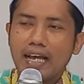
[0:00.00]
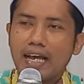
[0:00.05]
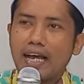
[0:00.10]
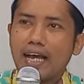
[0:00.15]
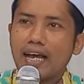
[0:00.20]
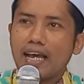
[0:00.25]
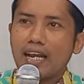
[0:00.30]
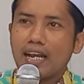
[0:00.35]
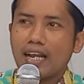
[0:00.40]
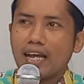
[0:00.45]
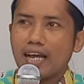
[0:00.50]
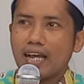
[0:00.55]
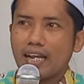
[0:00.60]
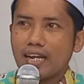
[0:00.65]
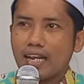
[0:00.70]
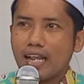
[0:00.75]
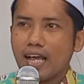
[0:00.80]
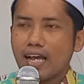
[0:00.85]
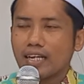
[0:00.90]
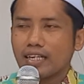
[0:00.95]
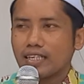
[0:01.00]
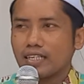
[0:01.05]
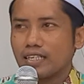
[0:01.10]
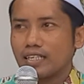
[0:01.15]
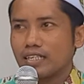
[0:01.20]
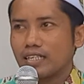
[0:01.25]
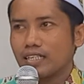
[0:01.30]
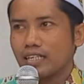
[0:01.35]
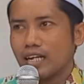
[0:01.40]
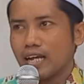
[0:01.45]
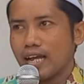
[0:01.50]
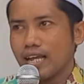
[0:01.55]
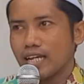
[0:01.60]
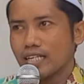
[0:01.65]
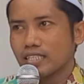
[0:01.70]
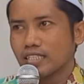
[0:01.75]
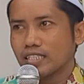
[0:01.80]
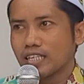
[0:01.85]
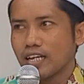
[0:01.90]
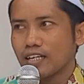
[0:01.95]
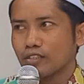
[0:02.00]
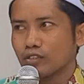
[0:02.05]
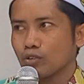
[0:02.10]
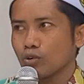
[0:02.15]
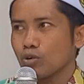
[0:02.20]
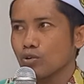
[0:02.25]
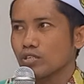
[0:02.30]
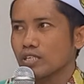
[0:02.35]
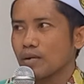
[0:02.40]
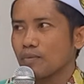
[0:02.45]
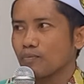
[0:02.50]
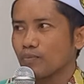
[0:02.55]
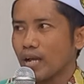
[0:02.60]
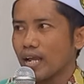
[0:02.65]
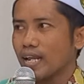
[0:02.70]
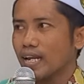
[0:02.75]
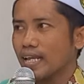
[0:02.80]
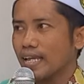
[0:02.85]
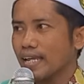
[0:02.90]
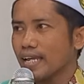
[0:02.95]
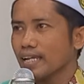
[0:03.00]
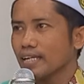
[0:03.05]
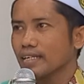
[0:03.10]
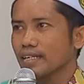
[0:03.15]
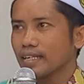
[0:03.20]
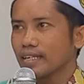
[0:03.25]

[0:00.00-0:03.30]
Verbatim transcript: Al Alaq ayat 1 sampai 5.